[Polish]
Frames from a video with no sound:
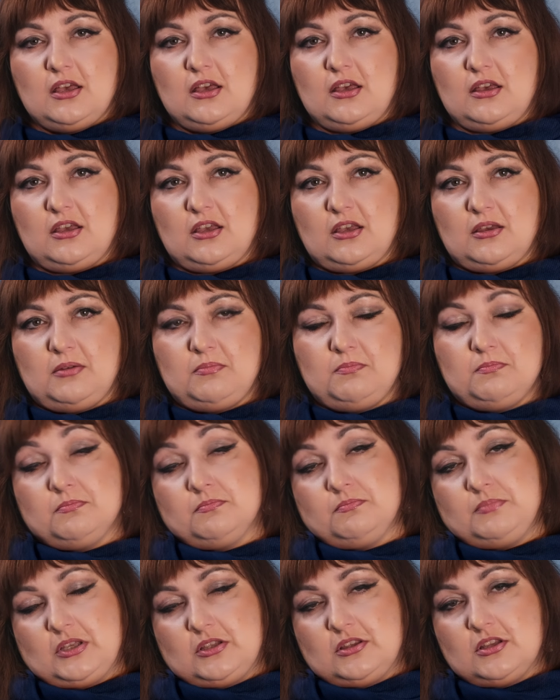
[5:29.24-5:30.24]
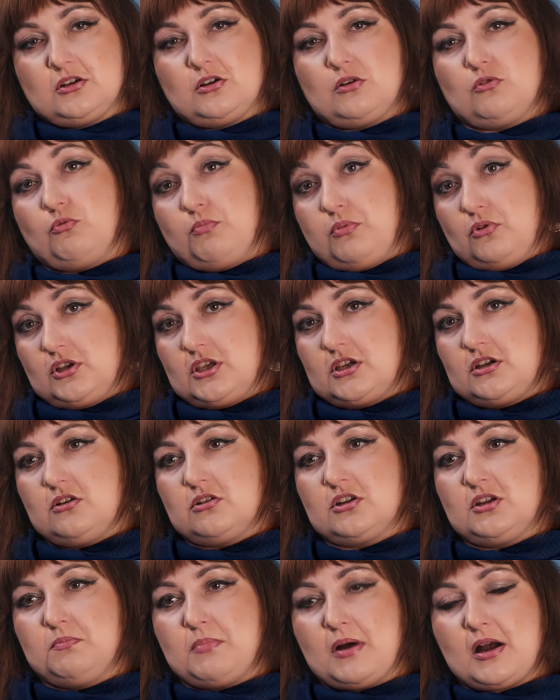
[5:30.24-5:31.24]
e, biednego, ubogiego
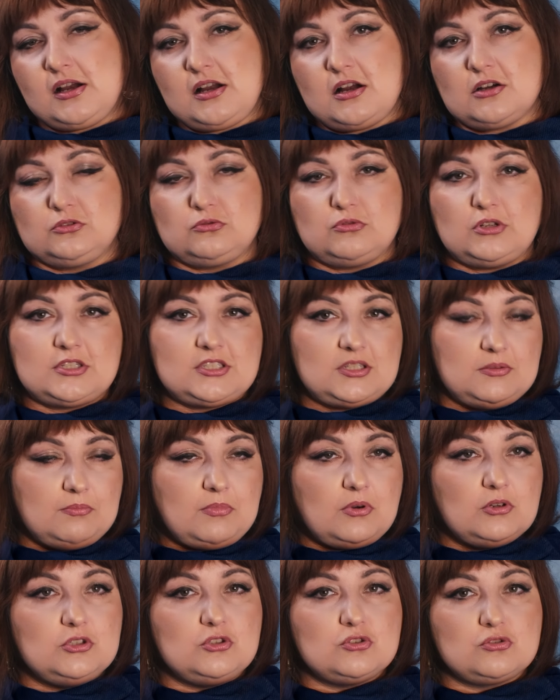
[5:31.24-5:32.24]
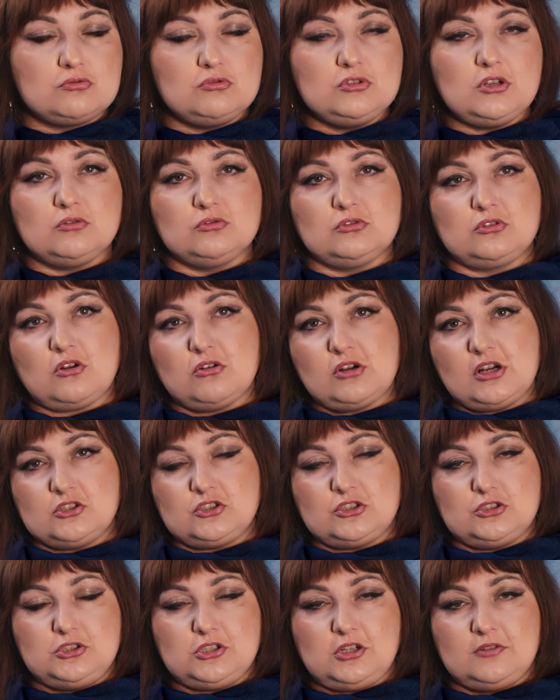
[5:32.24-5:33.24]
rybaka, które symbolizują drogę
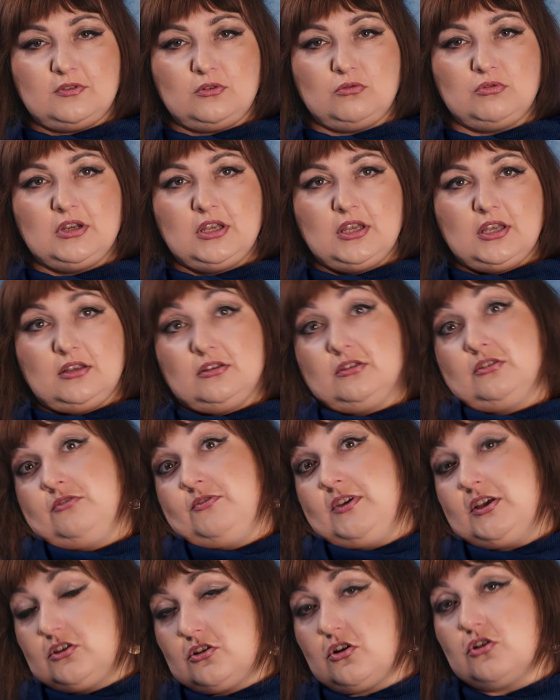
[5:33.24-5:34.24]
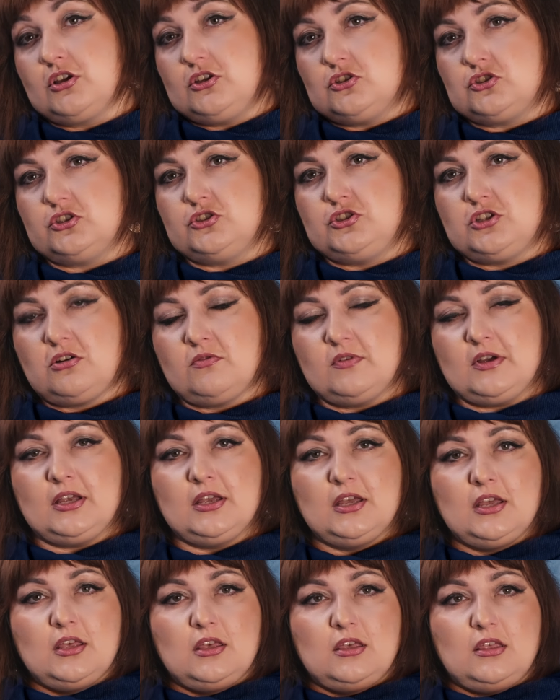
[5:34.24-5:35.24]
życiową, dwie drogi życiowe,
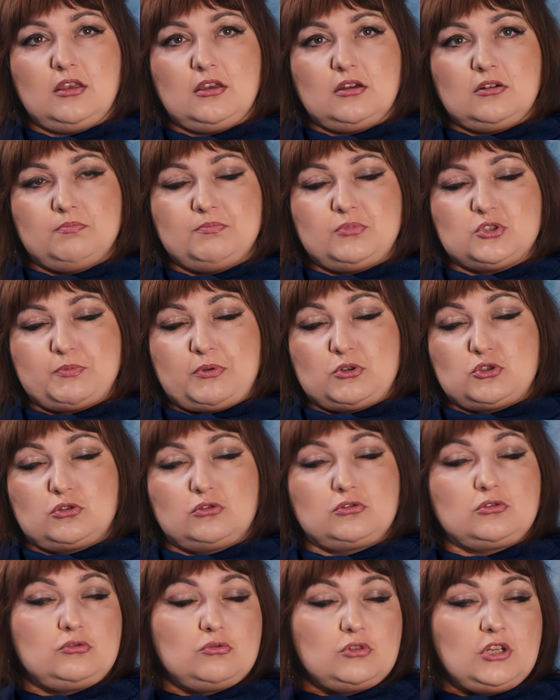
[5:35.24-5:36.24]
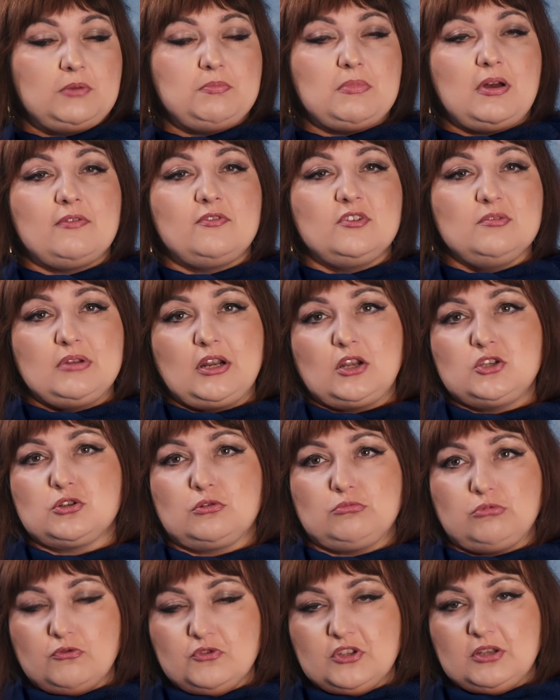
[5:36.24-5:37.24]
e, spośród których ma wybrać
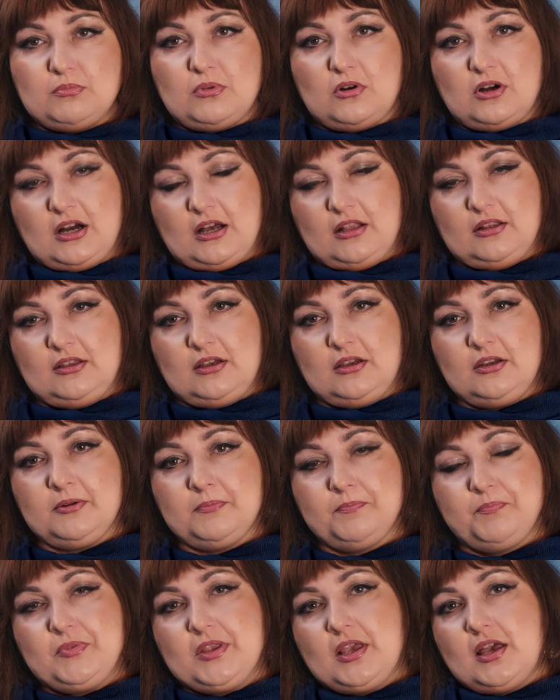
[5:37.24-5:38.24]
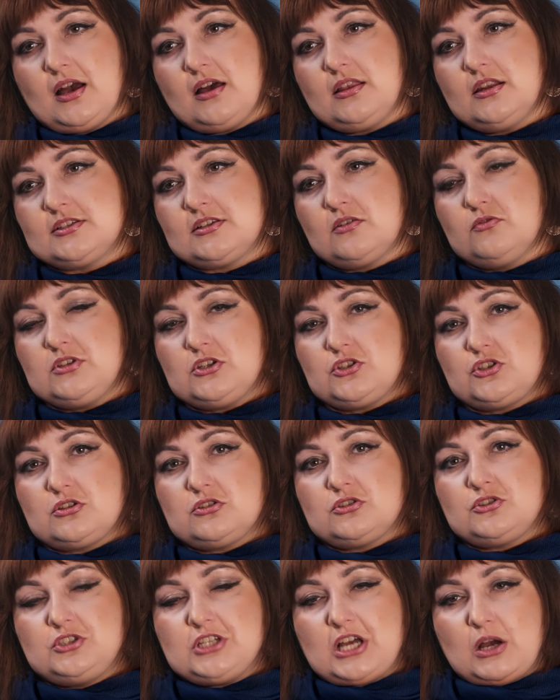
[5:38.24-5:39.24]
główny bohater, ale są też
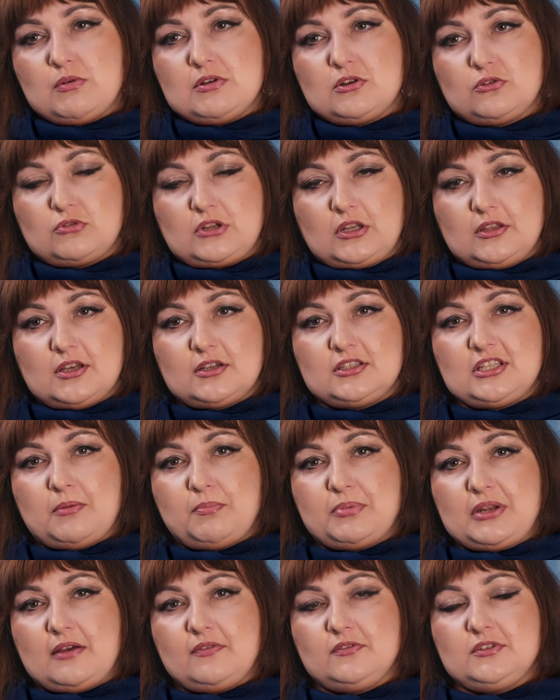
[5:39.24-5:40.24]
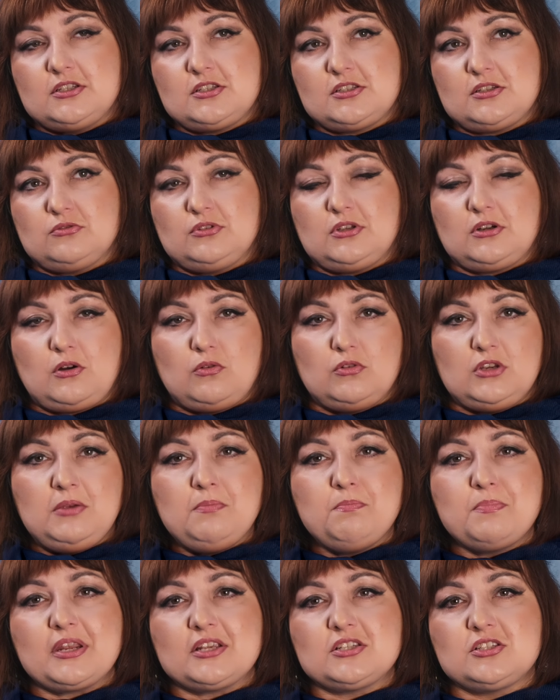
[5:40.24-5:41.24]
rozdziały, które tak naprawdę są taką
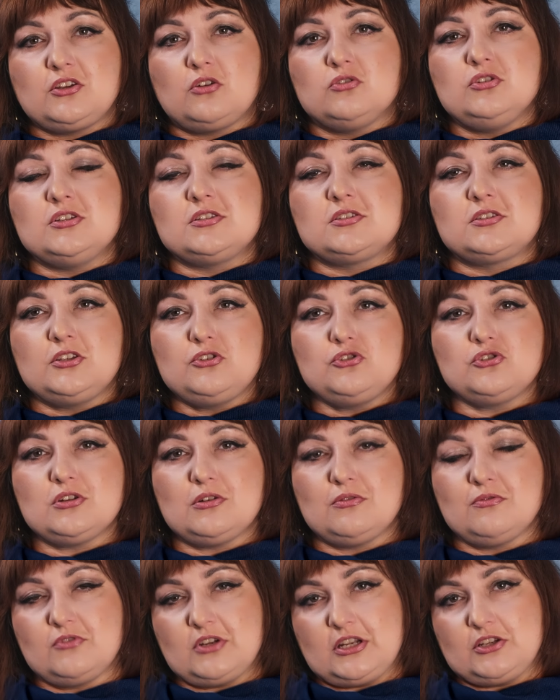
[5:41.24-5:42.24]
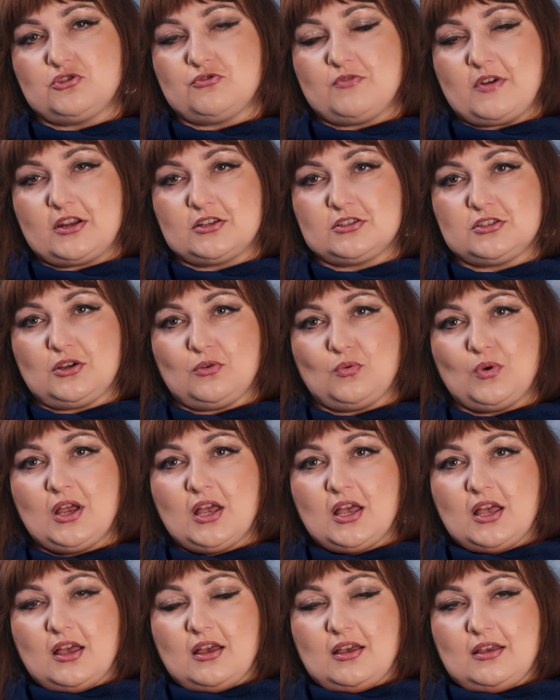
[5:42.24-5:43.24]
impresjonistyczną wręcz wersją
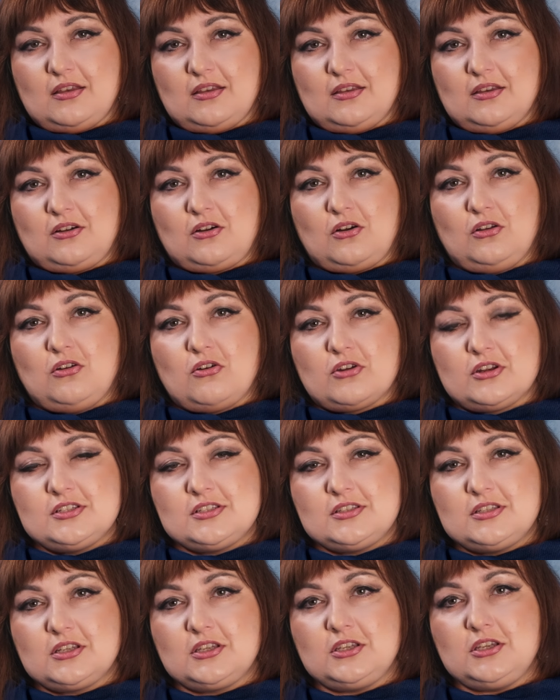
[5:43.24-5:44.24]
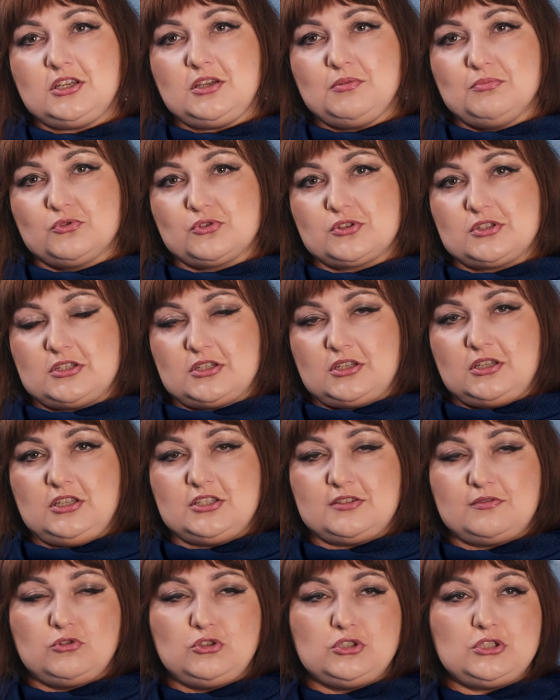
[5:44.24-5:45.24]
e, kolorystyki i muzyki.
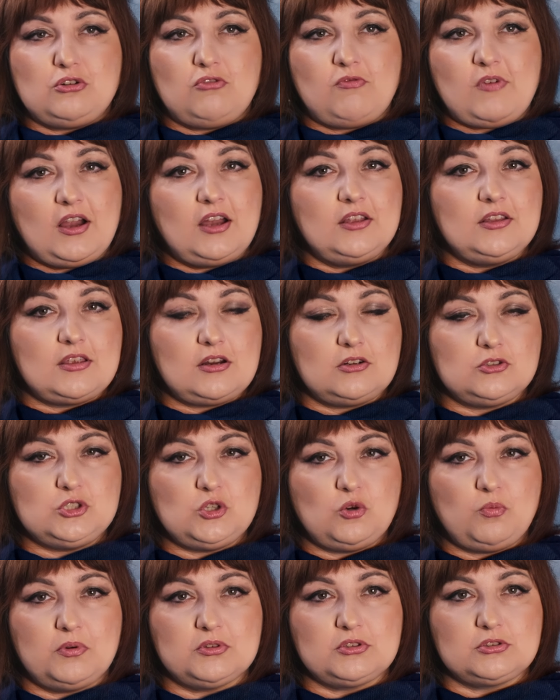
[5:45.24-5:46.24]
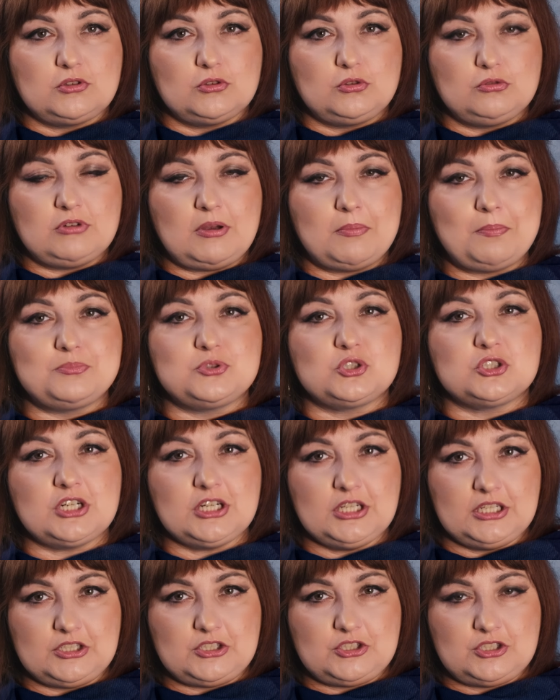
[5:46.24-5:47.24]
Zwróćcie uwagę na rozdział pod tytułem
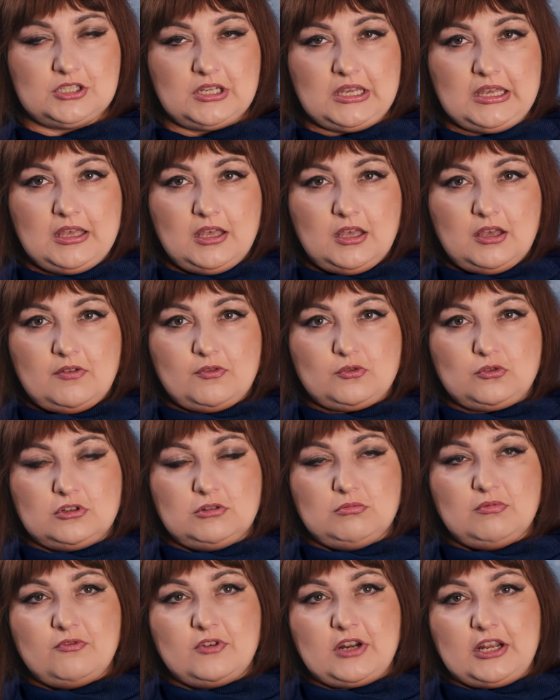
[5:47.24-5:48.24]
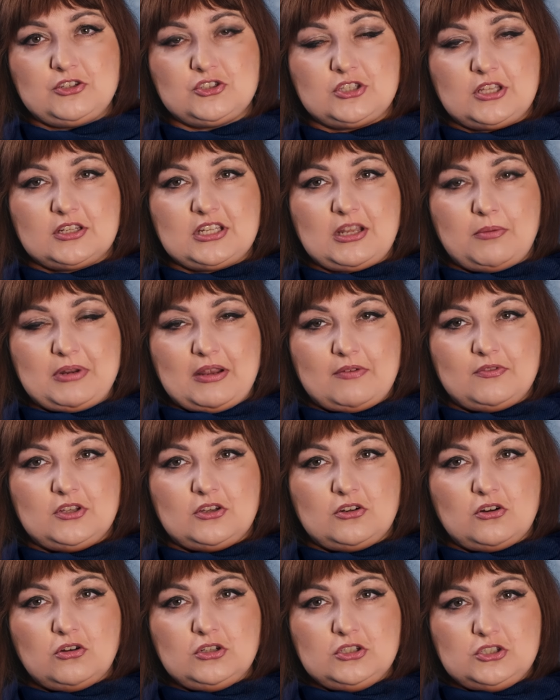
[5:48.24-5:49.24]
Przyjdź, w którym wręcz tak
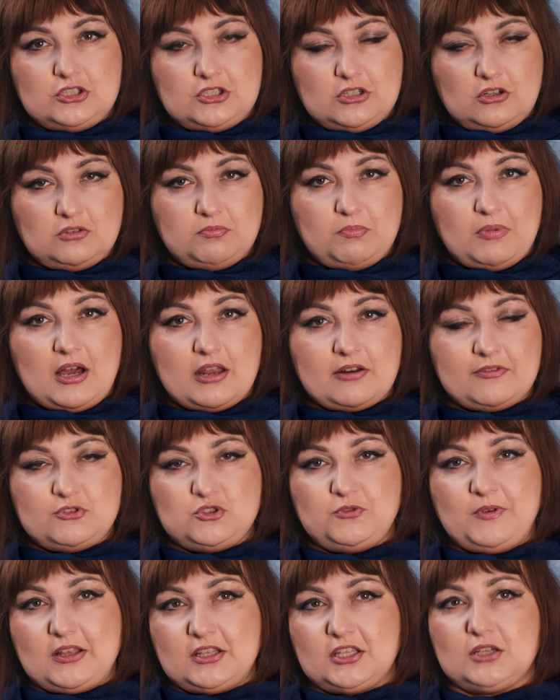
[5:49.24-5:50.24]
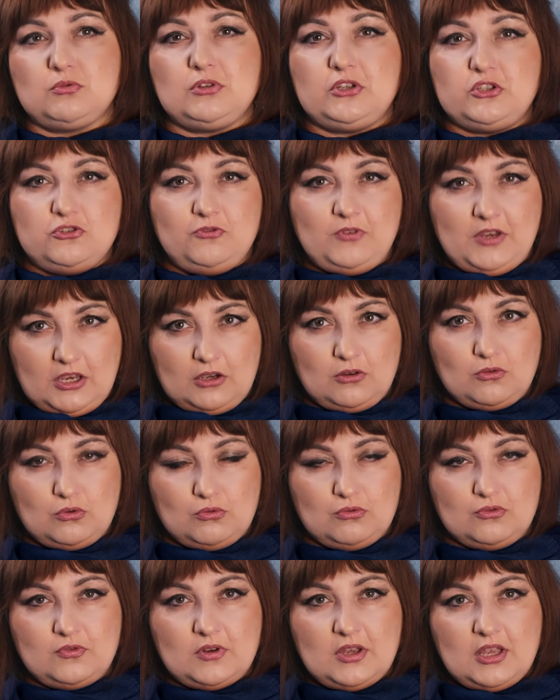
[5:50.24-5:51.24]
naprawdę roi się od barw, świateł i
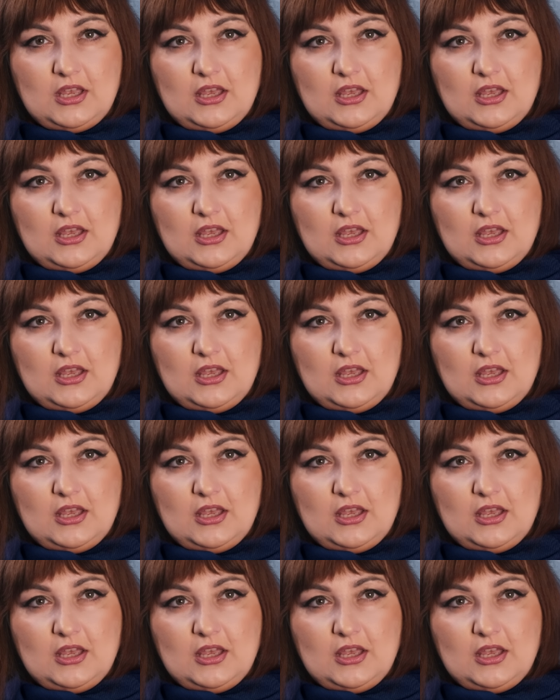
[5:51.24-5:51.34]
dźwięków.